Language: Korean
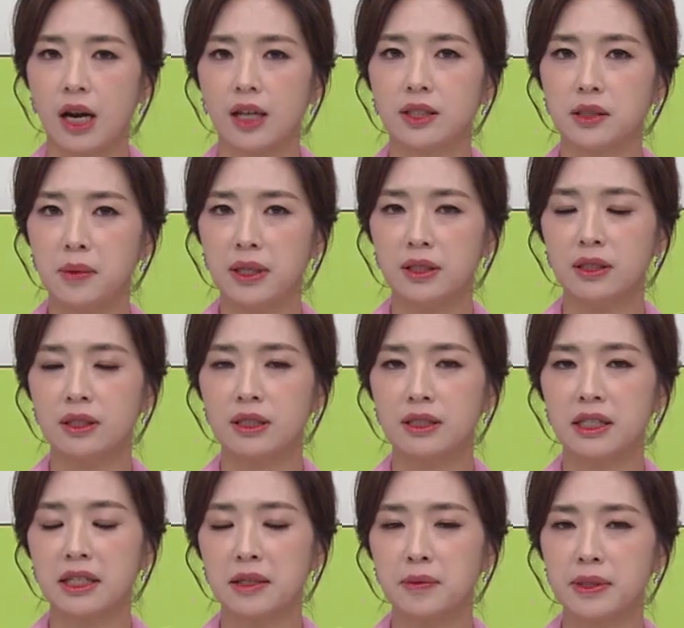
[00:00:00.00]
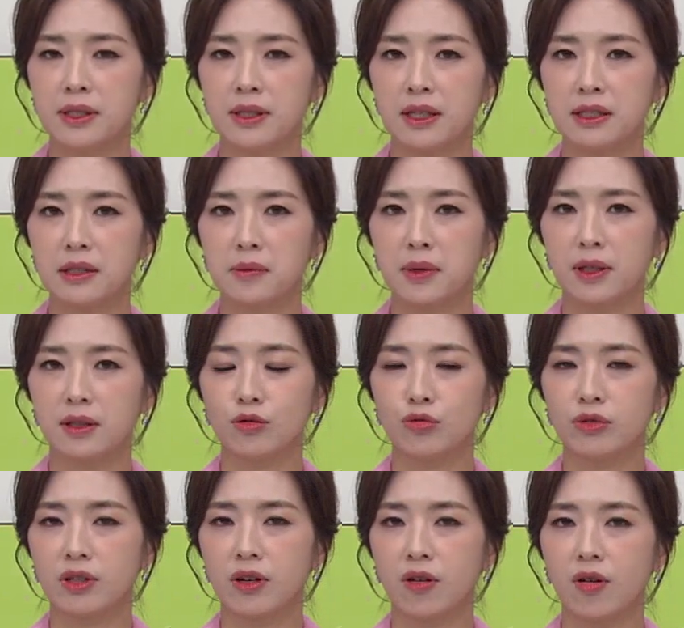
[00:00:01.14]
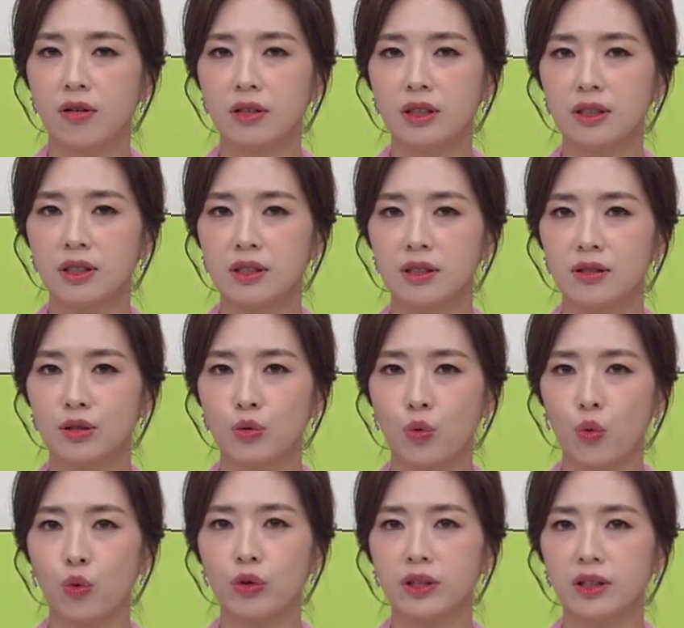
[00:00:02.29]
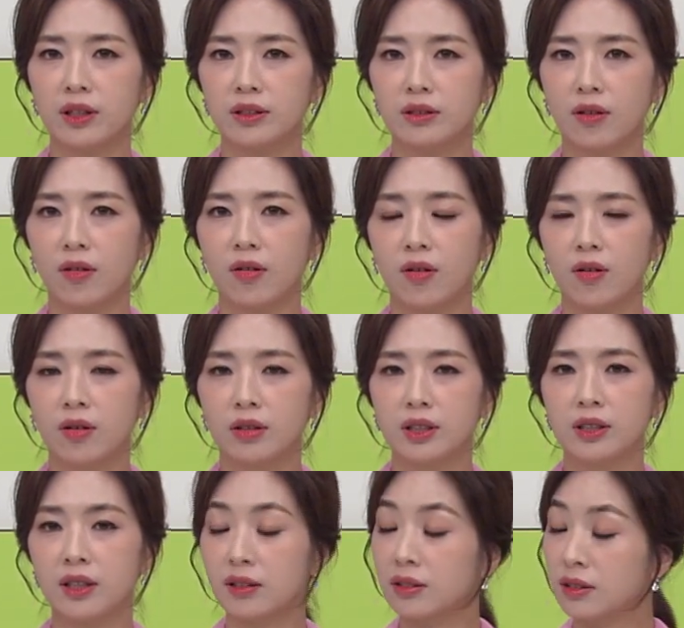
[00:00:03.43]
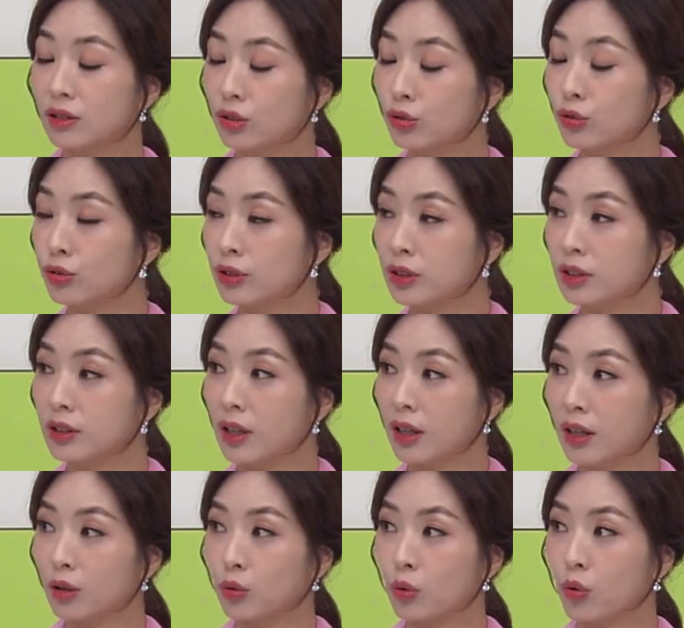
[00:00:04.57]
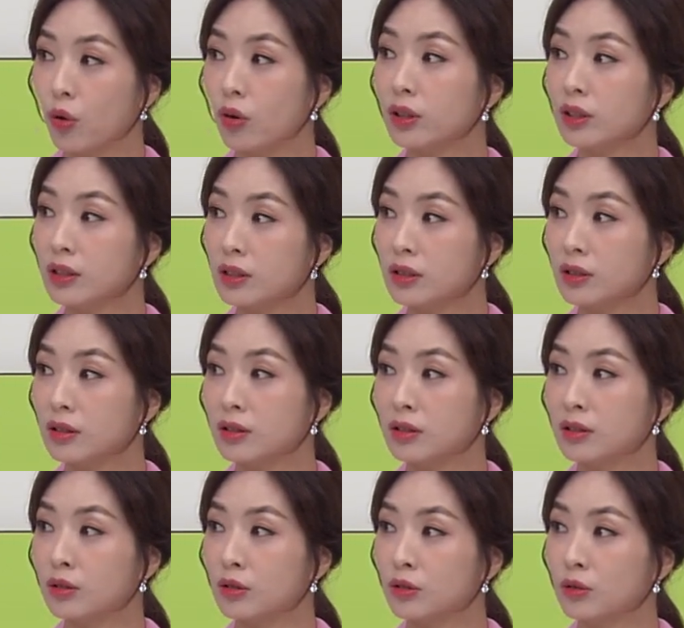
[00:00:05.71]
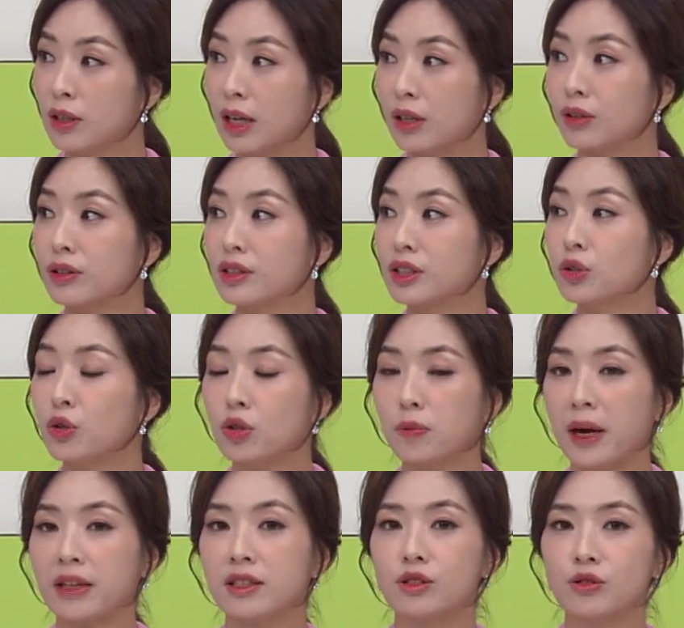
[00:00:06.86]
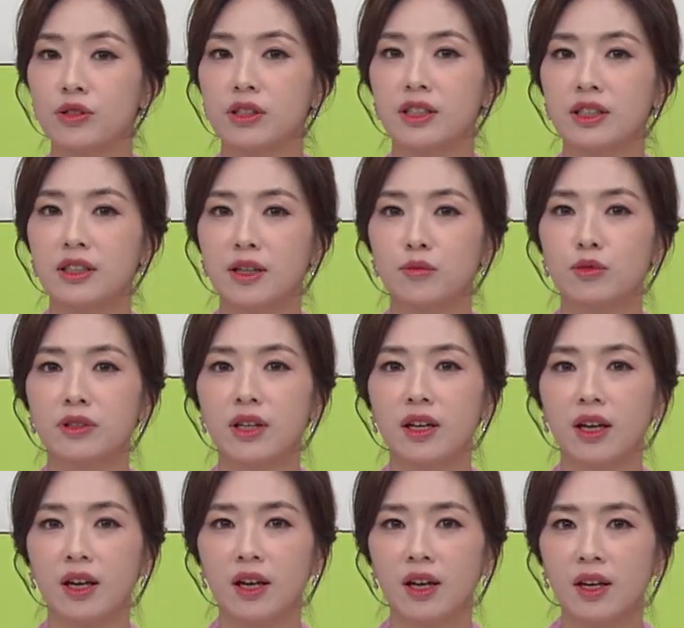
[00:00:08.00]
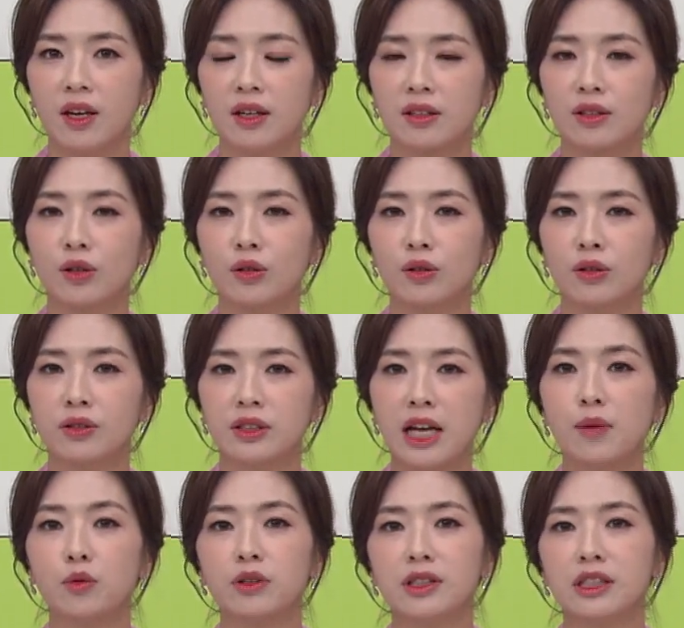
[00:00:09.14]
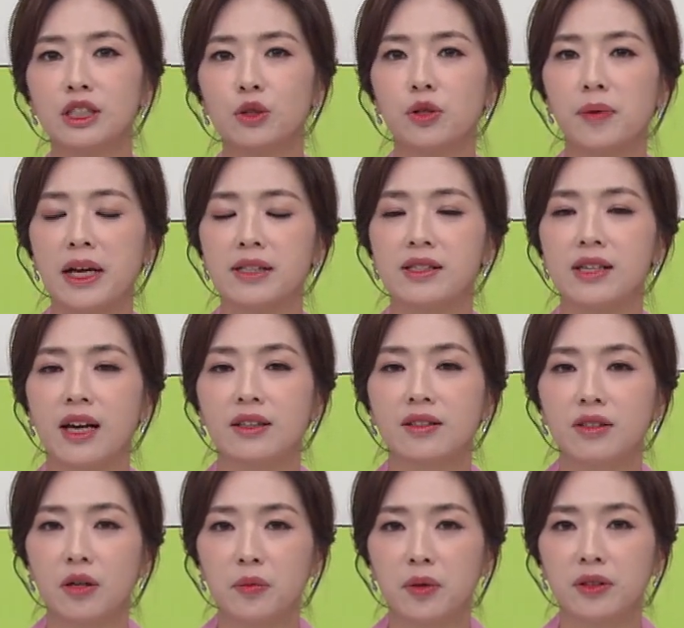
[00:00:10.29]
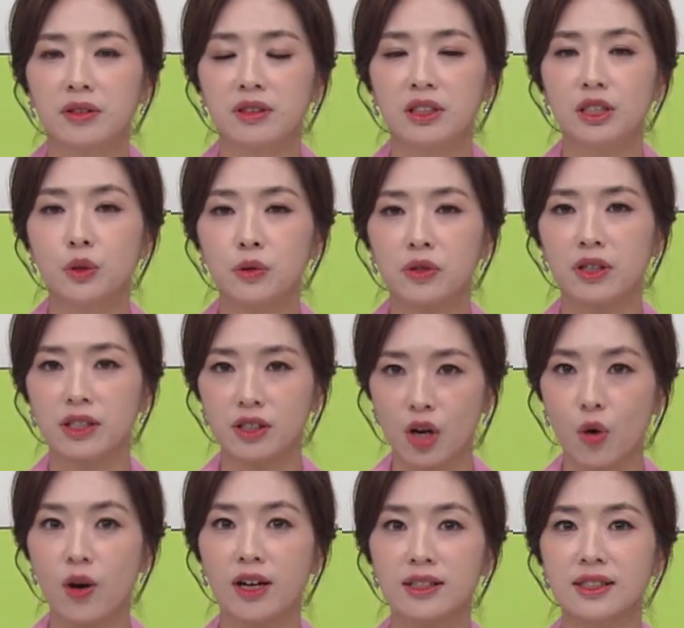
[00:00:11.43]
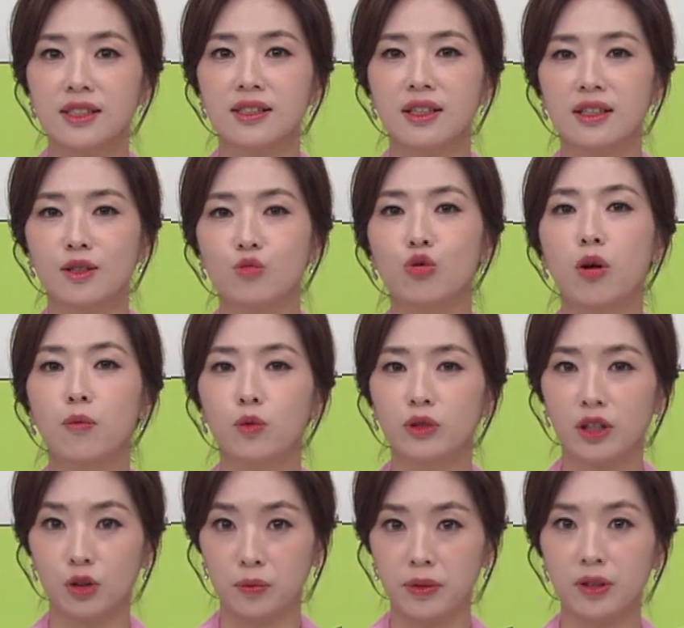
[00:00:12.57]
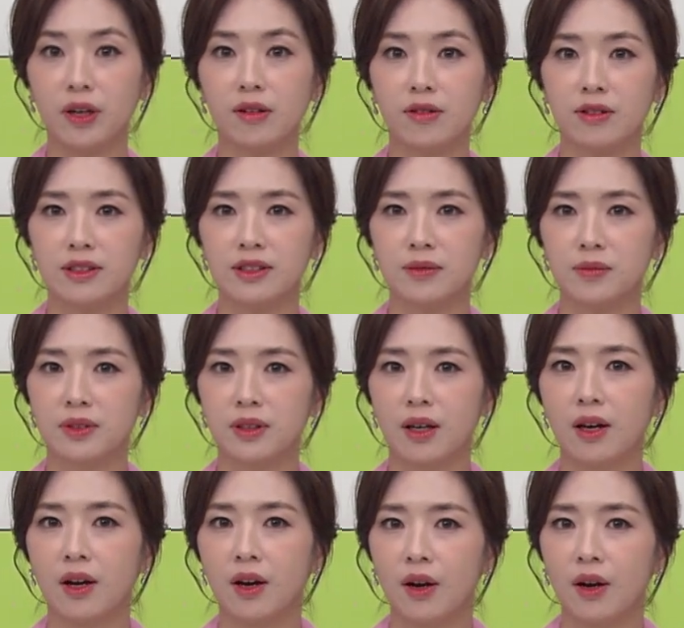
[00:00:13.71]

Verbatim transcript: 하지만은 증상이 비슷하지만은 우리가 허리 디스크로 오인해서 이상근 증후군인데 또 허리 디스크와 관련된 치료를 받을 수 있기 때문에 그런 잘못된 치료를 받지 않으려면은 치료 전에 정확한 진단이 무엇보다도 필요할 것 같습니다.